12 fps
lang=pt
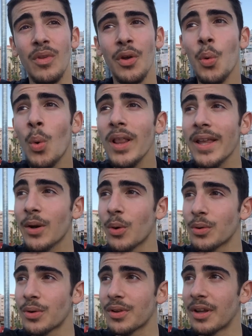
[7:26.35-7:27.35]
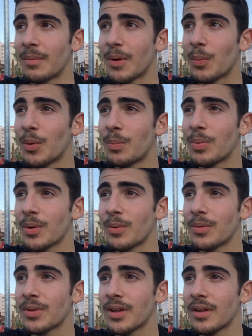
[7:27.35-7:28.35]
qual era outro tema? Boa
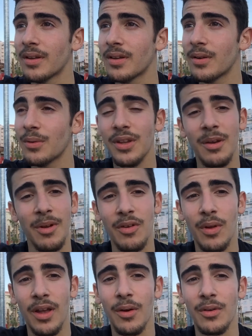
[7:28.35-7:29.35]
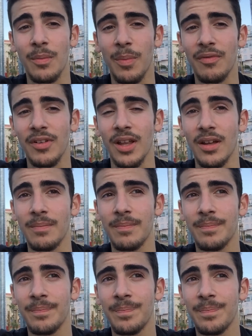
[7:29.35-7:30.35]
pergunta. Eu tinha mais qualquer coisa para falar.
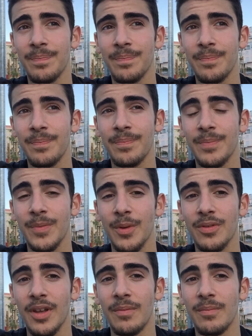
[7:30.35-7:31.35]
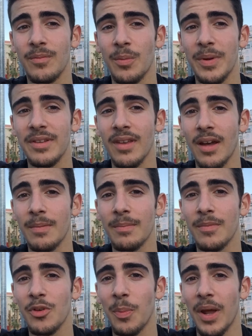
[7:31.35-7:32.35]
Não sei, vou pensar.
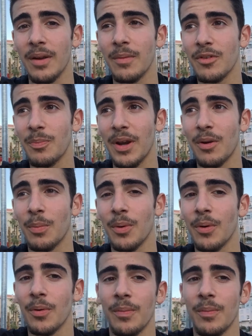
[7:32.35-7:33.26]
Esperem, esperem um pouco.